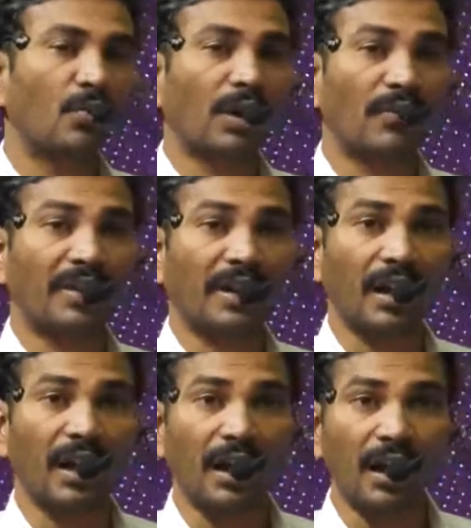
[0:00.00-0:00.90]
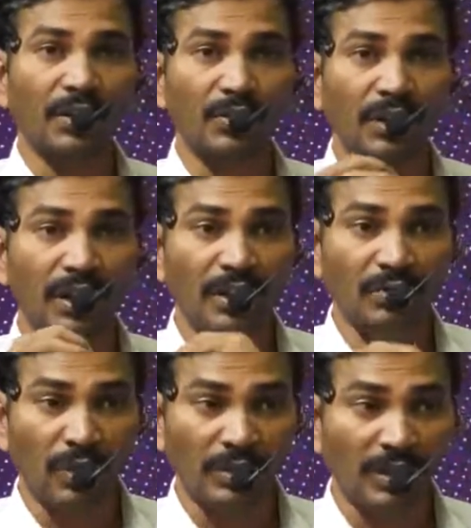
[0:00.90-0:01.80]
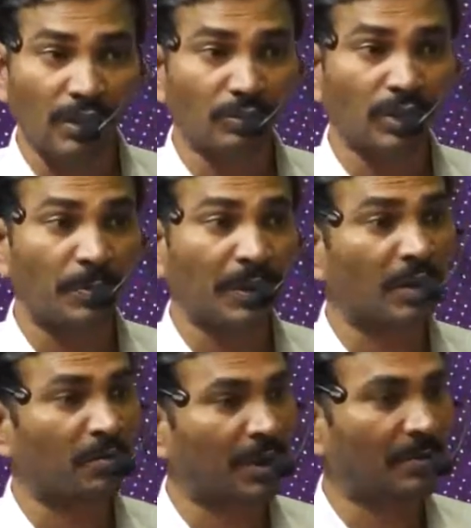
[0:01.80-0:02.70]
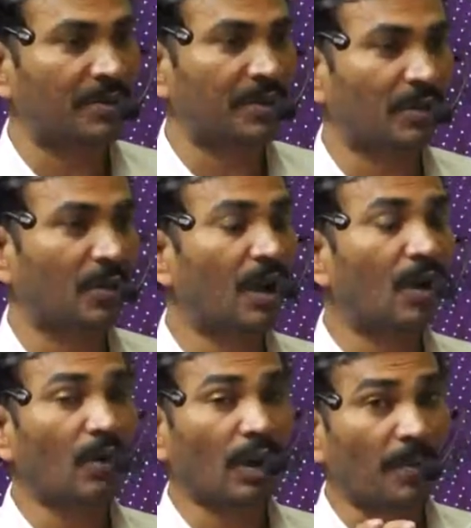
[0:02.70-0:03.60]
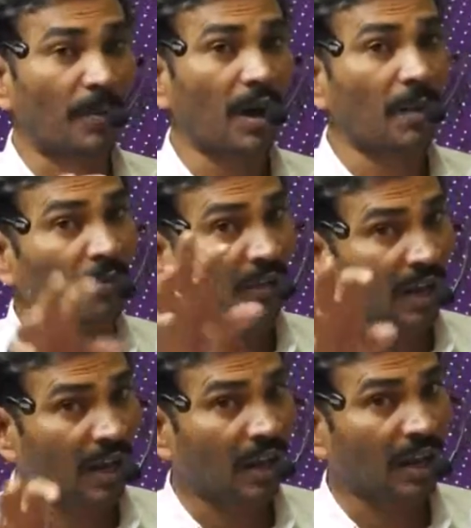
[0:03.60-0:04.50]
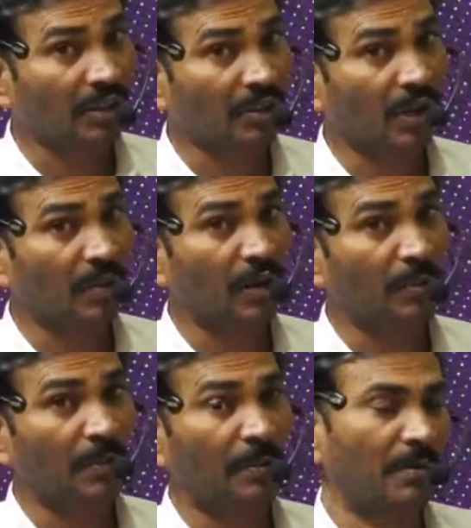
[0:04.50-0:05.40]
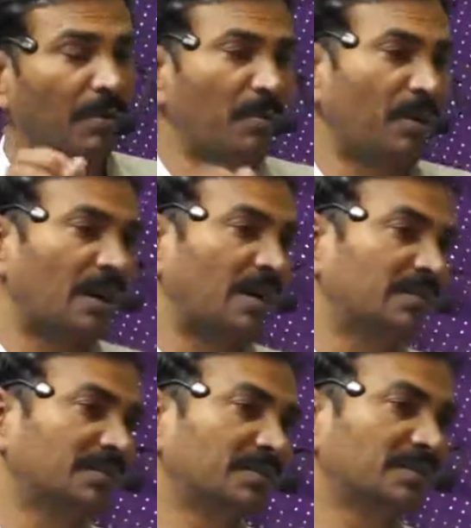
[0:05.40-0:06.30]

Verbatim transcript: ఒక విగ్రహారాధికుడిగా నేను కొనసాగుతున్నప్పుడే నన్ను ప్రేమించాడు ఒక అబ్రహాము విగ్రహారాధికుడిగా ఉన్నప్పుడే ప్రేమింపబడ్డాడు